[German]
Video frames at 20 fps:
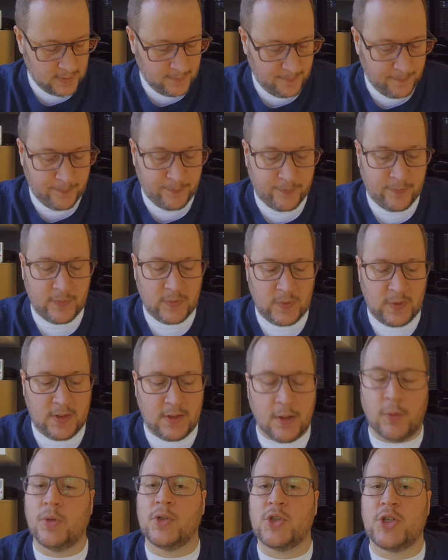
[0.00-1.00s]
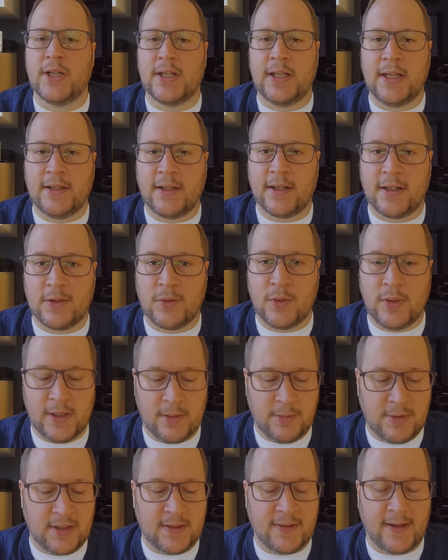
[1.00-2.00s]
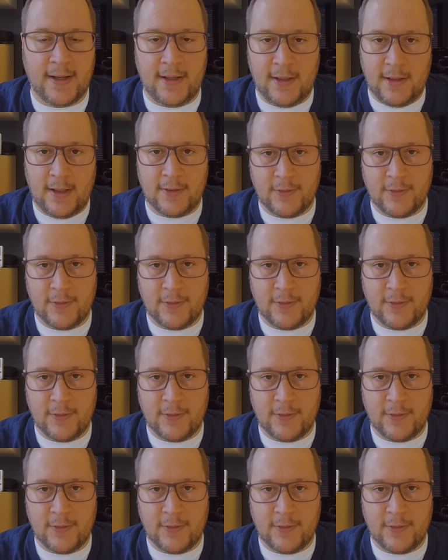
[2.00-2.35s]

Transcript: Ähm, der Unterschied liegt dann natürlich im Detail.